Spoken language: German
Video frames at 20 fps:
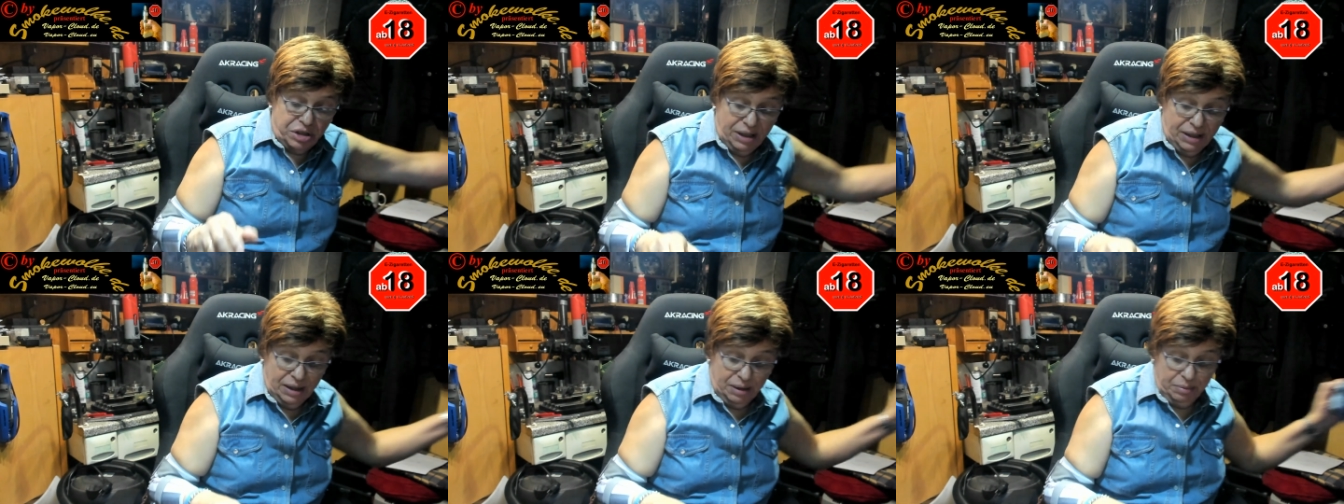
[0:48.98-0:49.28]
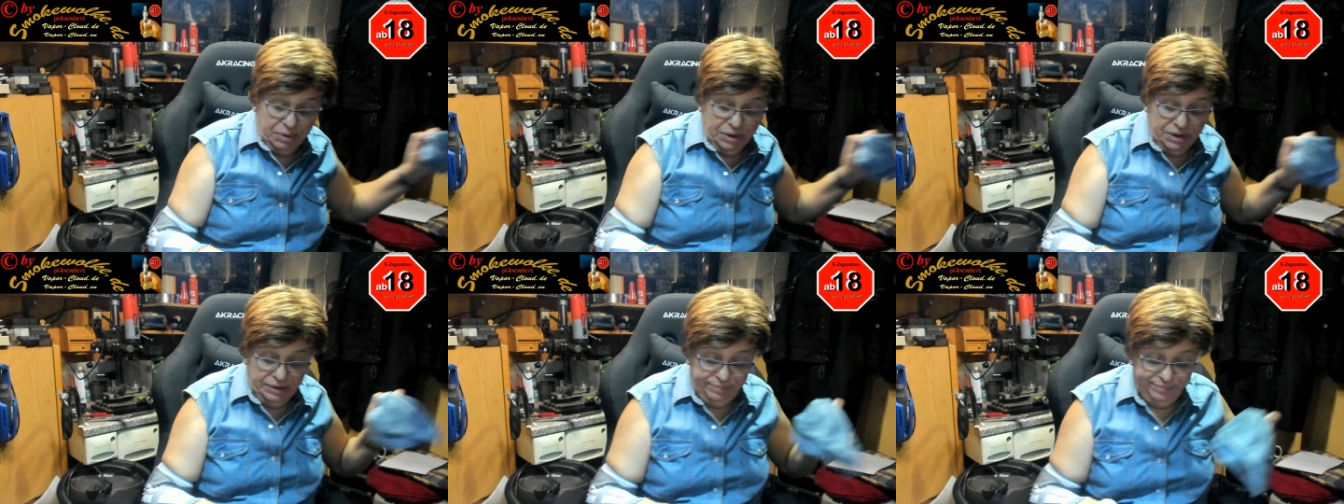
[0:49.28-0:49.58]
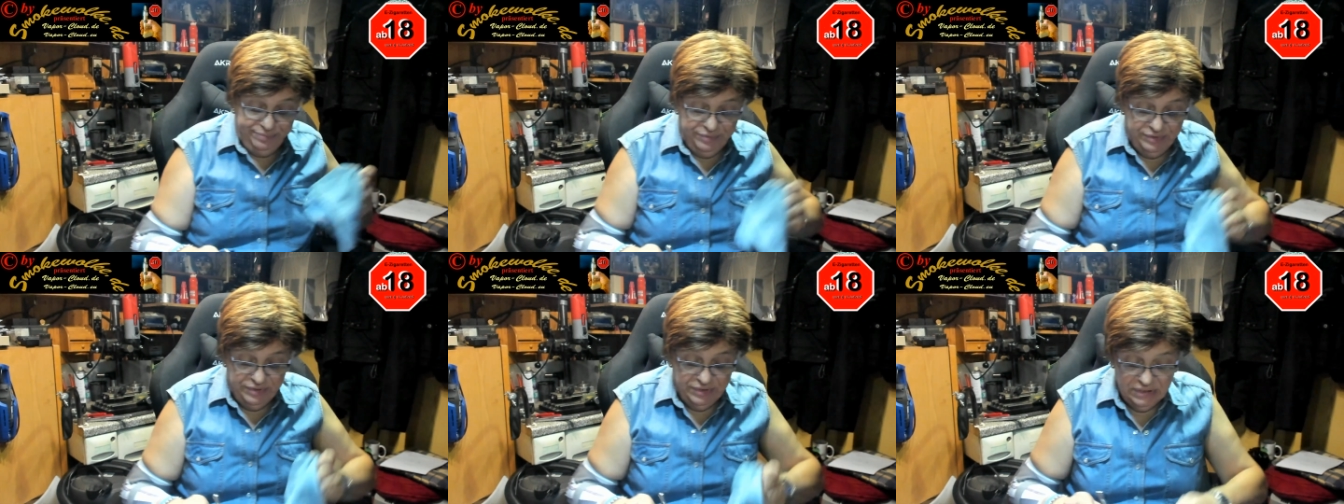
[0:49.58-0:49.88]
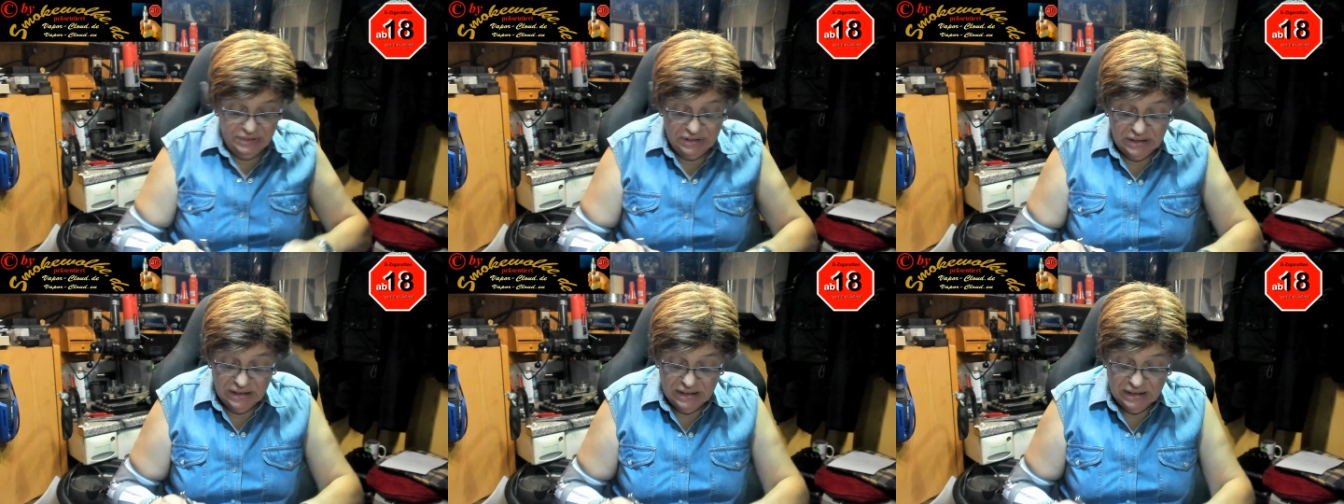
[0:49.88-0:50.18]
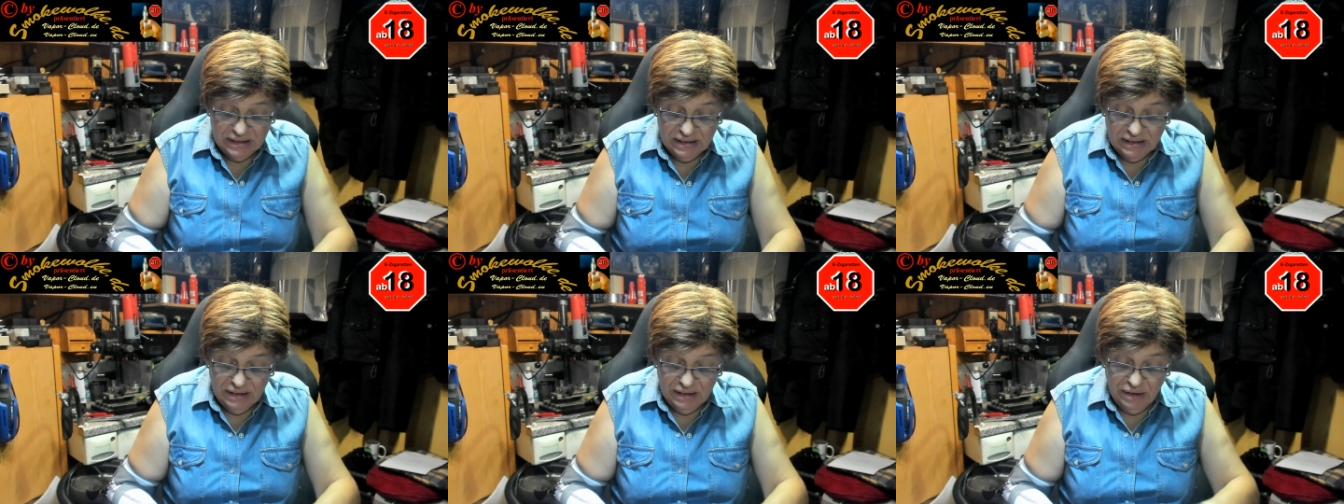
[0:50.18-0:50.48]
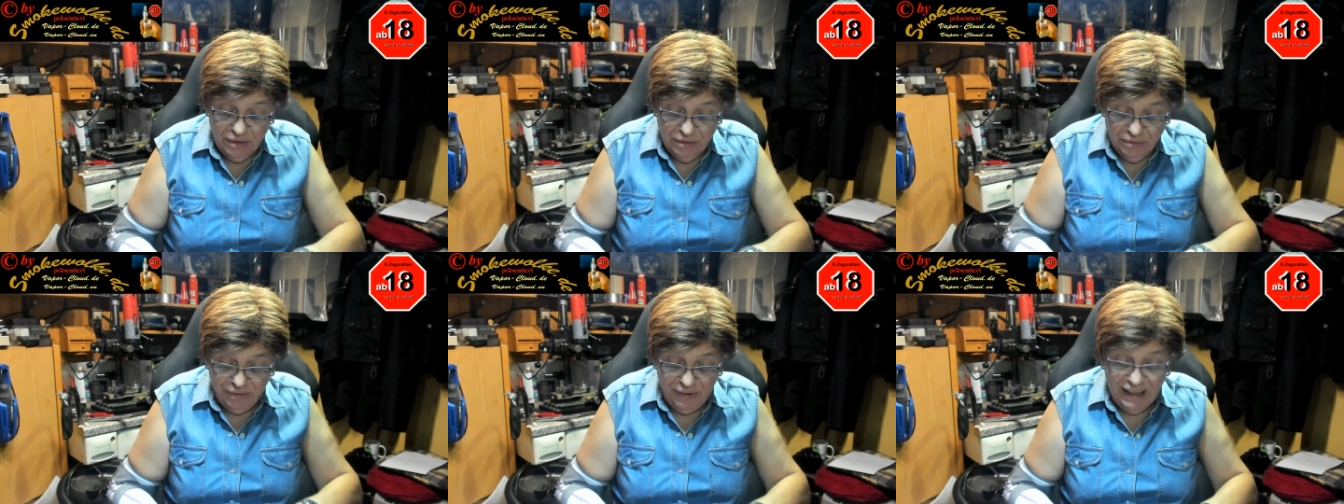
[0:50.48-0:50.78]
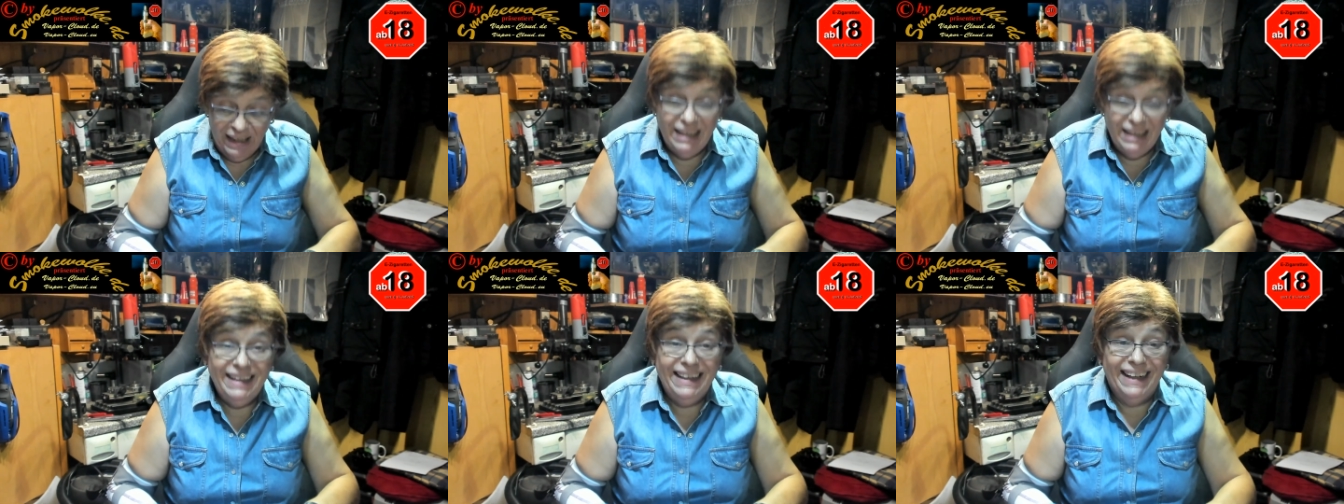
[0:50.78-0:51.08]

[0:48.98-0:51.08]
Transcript: habe, weil